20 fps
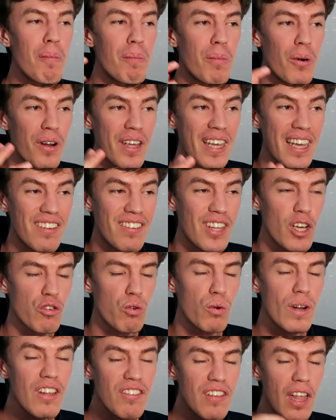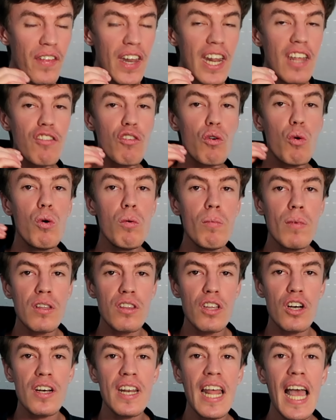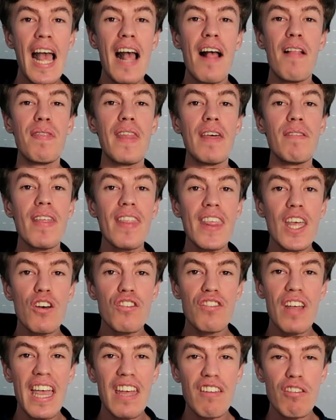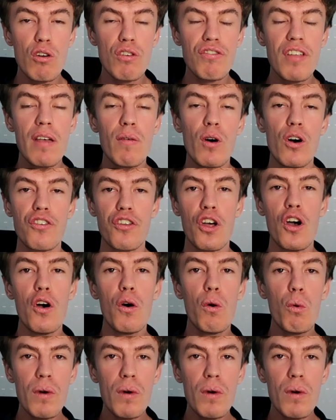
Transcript: porque si os unís tendréis un montón de vídeos exclusivos.